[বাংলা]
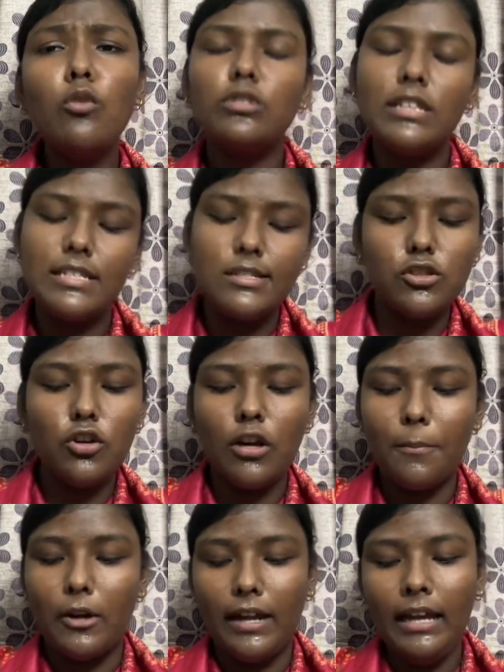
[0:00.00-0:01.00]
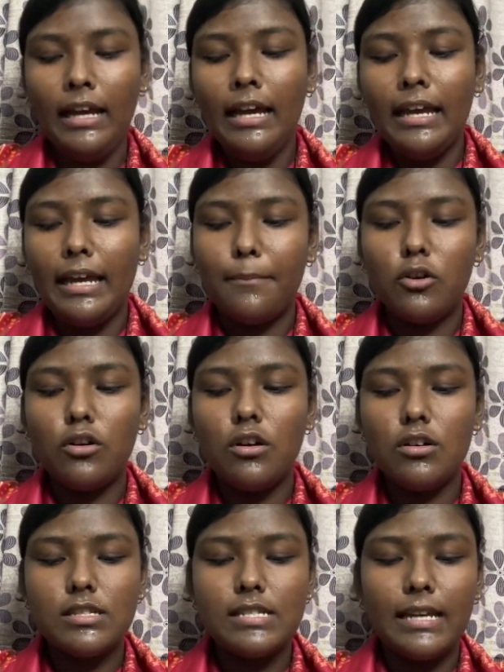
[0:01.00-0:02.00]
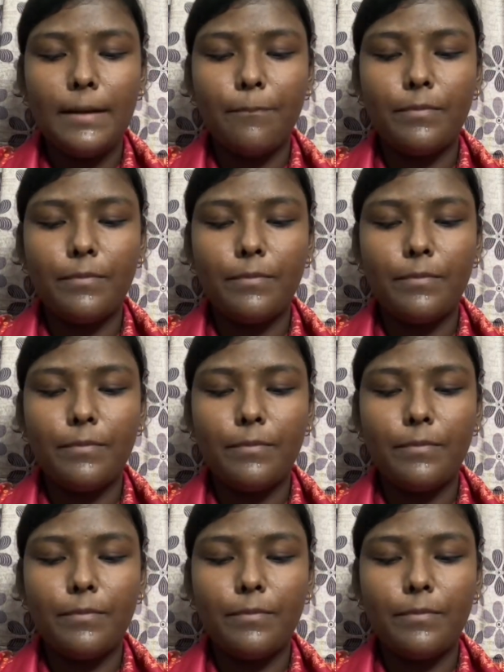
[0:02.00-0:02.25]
উত্তেজিত হয়ে পড়ে এবং হচ্ছে